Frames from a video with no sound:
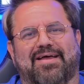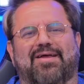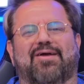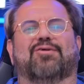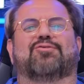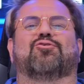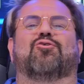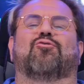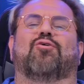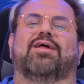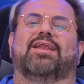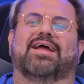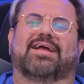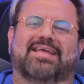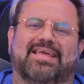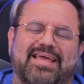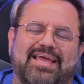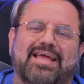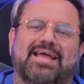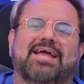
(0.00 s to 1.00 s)
Eu tô com ele
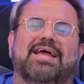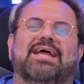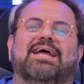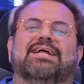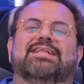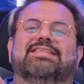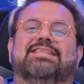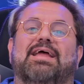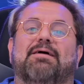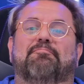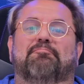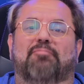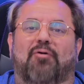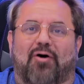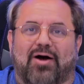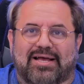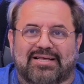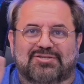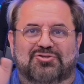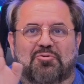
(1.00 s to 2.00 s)
aqui.
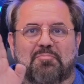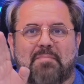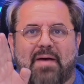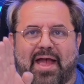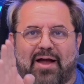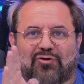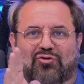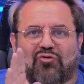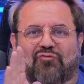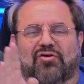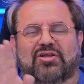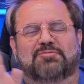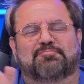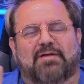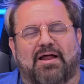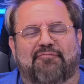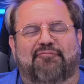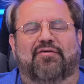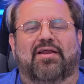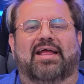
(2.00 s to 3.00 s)
Depois, no meio do vídeo
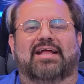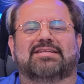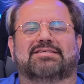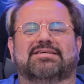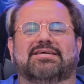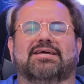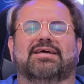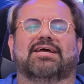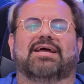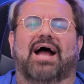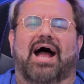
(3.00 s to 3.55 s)
pra frente,